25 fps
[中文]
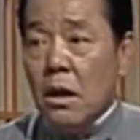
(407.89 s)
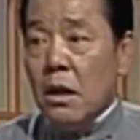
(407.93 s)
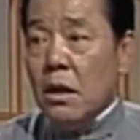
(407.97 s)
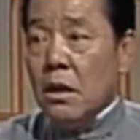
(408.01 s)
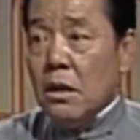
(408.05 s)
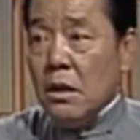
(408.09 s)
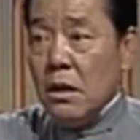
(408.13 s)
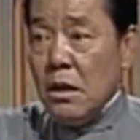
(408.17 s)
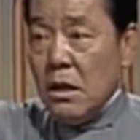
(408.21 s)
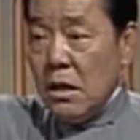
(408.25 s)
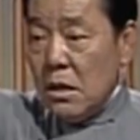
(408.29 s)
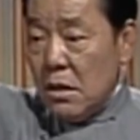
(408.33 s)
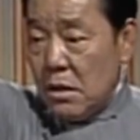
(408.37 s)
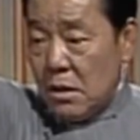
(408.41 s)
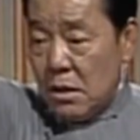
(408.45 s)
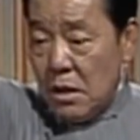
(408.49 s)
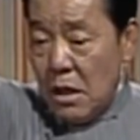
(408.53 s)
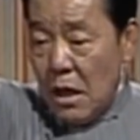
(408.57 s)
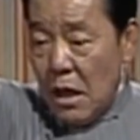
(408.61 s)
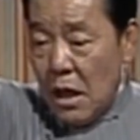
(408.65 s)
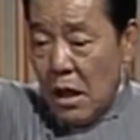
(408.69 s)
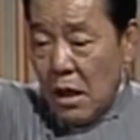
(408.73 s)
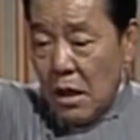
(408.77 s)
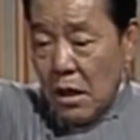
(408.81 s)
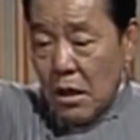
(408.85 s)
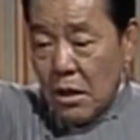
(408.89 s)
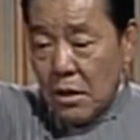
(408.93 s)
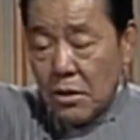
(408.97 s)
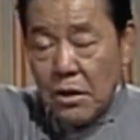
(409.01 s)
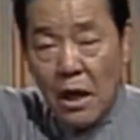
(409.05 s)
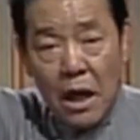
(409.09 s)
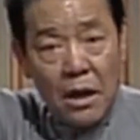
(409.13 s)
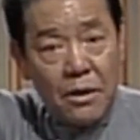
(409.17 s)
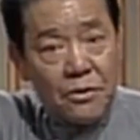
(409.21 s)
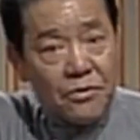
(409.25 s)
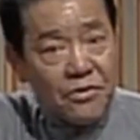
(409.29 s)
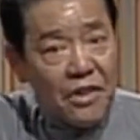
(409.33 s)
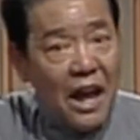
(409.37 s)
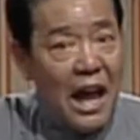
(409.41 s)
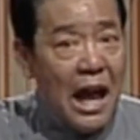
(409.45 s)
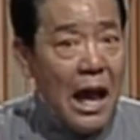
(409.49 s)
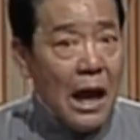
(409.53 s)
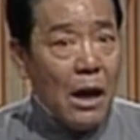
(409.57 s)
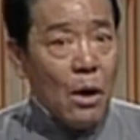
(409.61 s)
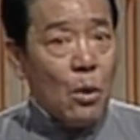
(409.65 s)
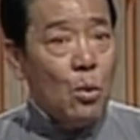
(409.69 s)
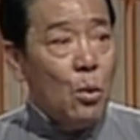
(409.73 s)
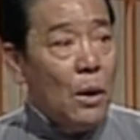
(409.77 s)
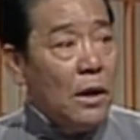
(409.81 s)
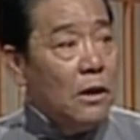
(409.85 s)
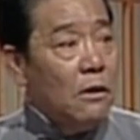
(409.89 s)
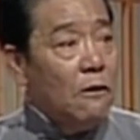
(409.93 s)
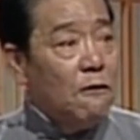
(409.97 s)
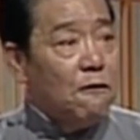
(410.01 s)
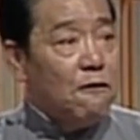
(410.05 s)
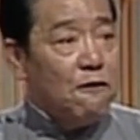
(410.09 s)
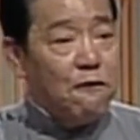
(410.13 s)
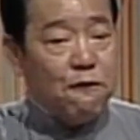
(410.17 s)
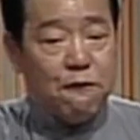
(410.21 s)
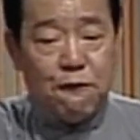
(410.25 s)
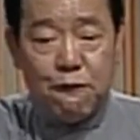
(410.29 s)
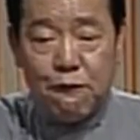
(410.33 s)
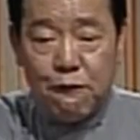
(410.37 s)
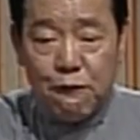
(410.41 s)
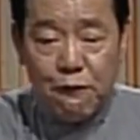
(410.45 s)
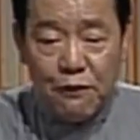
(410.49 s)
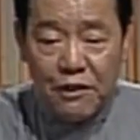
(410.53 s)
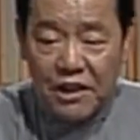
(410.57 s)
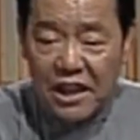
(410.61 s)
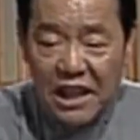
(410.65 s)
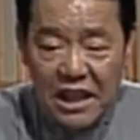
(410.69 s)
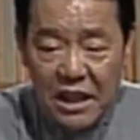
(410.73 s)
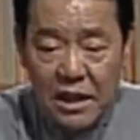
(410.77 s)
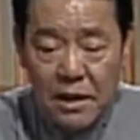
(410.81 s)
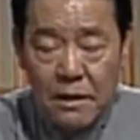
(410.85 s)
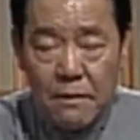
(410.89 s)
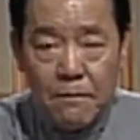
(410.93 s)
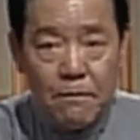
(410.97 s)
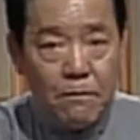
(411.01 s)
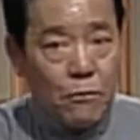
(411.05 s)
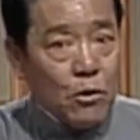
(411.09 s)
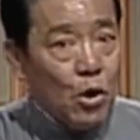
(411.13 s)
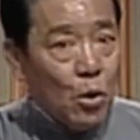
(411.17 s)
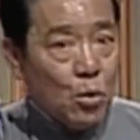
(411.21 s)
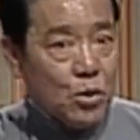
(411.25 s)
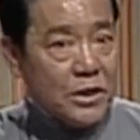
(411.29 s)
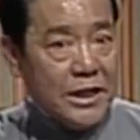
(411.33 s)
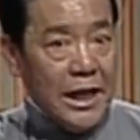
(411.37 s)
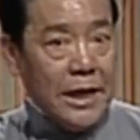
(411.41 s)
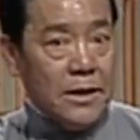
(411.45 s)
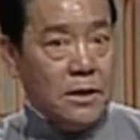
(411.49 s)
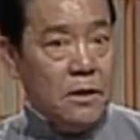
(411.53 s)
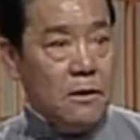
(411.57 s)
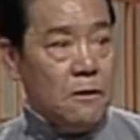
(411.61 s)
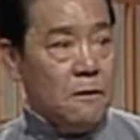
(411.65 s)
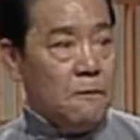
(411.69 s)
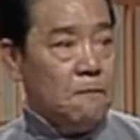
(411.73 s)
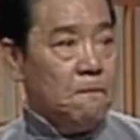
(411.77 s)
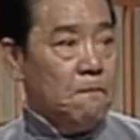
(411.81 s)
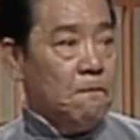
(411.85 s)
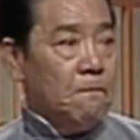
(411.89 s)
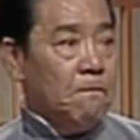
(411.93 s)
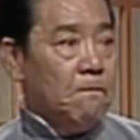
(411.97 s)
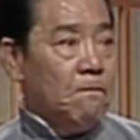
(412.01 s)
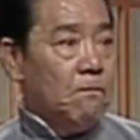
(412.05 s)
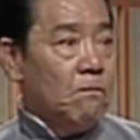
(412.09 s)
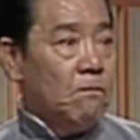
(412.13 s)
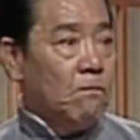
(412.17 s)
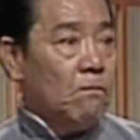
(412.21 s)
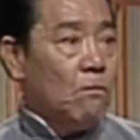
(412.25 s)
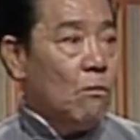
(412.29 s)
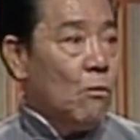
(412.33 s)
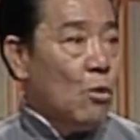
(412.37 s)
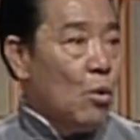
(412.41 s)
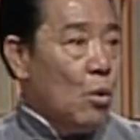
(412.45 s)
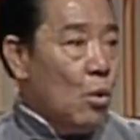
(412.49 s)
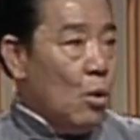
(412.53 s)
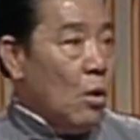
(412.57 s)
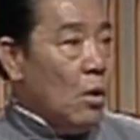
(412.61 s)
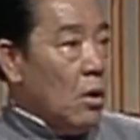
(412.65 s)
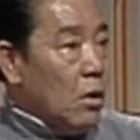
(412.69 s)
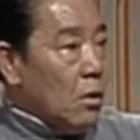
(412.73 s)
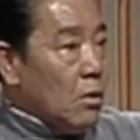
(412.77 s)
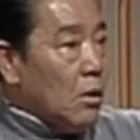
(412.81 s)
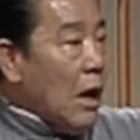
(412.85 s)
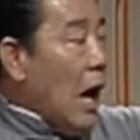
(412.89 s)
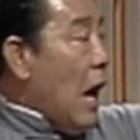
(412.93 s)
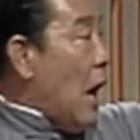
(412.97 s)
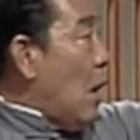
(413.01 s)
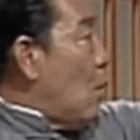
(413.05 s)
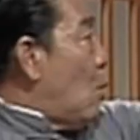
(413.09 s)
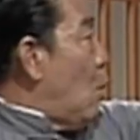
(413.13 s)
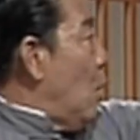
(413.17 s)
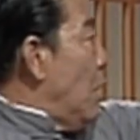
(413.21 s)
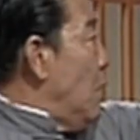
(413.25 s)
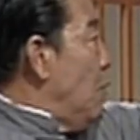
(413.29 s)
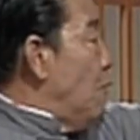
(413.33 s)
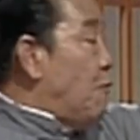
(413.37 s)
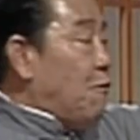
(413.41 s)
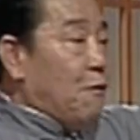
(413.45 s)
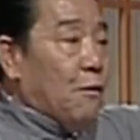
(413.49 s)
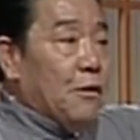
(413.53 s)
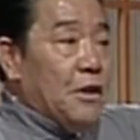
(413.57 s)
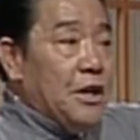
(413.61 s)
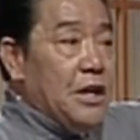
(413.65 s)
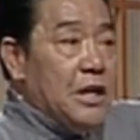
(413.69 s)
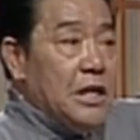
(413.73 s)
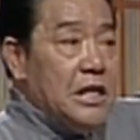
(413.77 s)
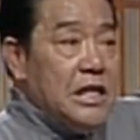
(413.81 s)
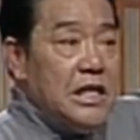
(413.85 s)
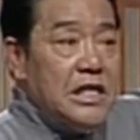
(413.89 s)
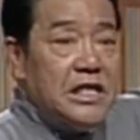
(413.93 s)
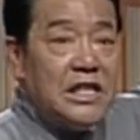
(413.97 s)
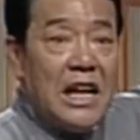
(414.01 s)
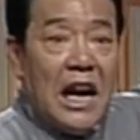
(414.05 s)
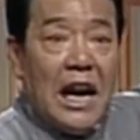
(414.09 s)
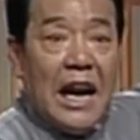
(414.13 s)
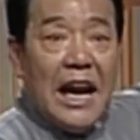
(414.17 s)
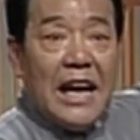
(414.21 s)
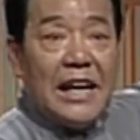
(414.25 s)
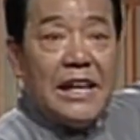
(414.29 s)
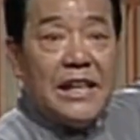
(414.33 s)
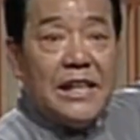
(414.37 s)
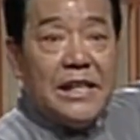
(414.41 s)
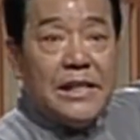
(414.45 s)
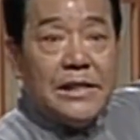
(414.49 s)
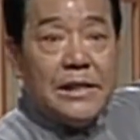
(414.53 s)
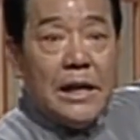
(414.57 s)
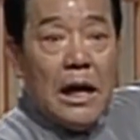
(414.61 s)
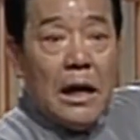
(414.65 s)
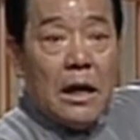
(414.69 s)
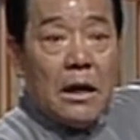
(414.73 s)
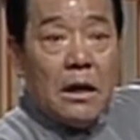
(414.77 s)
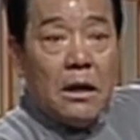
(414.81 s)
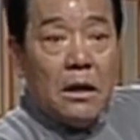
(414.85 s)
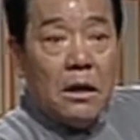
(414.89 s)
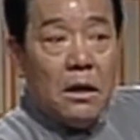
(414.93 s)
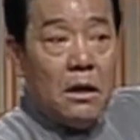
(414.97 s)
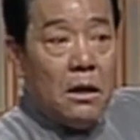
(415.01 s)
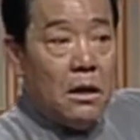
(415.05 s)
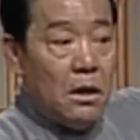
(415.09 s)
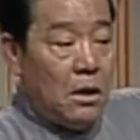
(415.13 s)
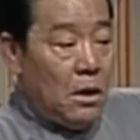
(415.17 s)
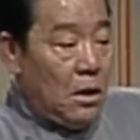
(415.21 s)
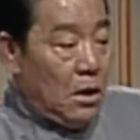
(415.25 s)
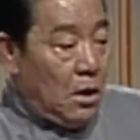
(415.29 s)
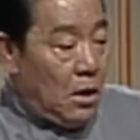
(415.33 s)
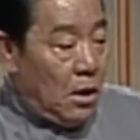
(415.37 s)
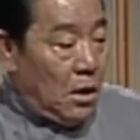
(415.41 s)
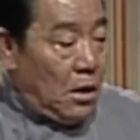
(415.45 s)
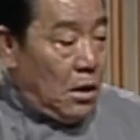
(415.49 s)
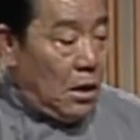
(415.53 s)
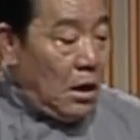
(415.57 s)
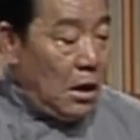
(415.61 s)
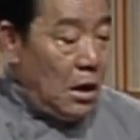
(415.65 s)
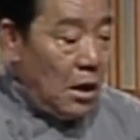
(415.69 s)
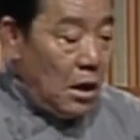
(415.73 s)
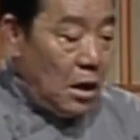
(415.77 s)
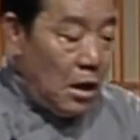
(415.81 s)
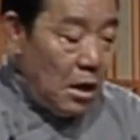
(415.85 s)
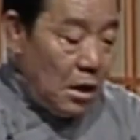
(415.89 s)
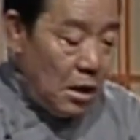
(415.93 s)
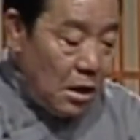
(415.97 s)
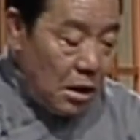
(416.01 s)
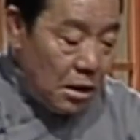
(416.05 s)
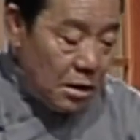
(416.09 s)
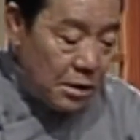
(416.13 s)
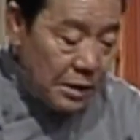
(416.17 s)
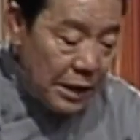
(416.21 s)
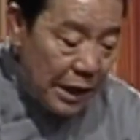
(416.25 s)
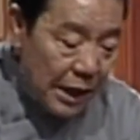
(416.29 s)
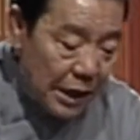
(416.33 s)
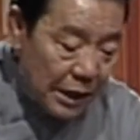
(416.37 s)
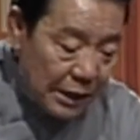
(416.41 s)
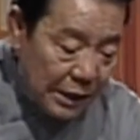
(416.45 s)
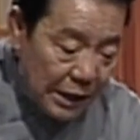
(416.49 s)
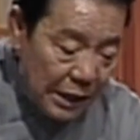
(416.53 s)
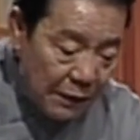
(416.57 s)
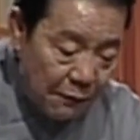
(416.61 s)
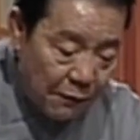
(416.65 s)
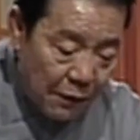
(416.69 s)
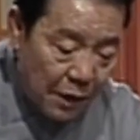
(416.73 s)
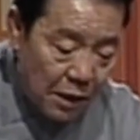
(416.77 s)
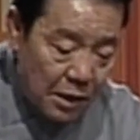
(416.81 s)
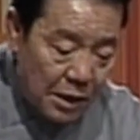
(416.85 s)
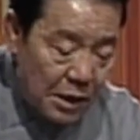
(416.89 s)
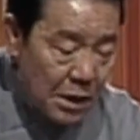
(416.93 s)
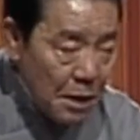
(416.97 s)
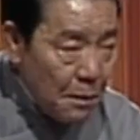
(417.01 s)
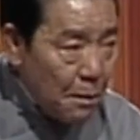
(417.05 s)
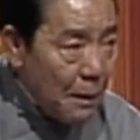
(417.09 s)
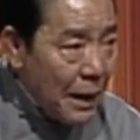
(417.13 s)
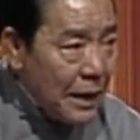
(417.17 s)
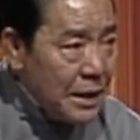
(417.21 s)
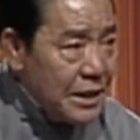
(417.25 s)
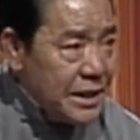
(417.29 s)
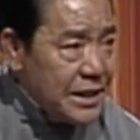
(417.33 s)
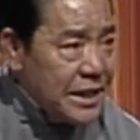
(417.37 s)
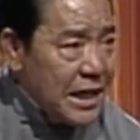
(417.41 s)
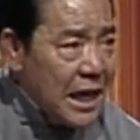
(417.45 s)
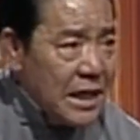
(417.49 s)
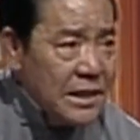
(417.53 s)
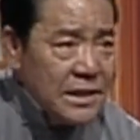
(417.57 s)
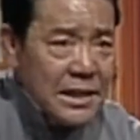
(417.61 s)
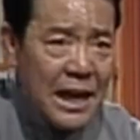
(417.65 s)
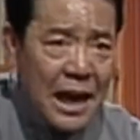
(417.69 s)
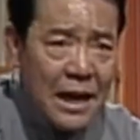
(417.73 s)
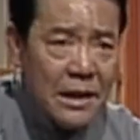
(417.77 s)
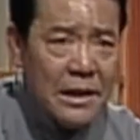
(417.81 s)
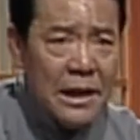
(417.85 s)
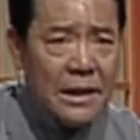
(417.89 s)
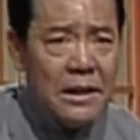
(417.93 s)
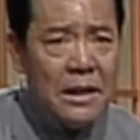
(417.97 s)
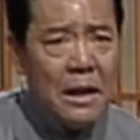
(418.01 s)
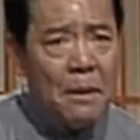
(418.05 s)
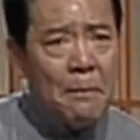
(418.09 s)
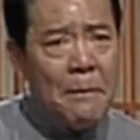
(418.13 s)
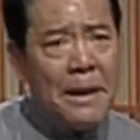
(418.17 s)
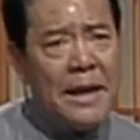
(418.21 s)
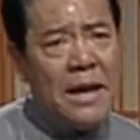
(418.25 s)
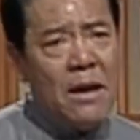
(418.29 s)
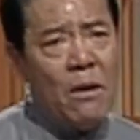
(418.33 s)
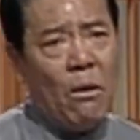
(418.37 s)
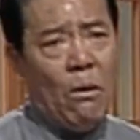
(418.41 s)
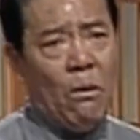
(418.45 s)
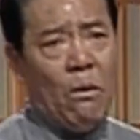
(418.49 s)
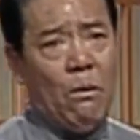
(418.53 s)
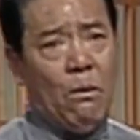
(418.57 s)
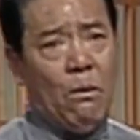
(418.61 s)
一些当大官的府邸都在这儿，大官的府邸一家挨着一家呢，哎，这个地方一般闲杂人他没有，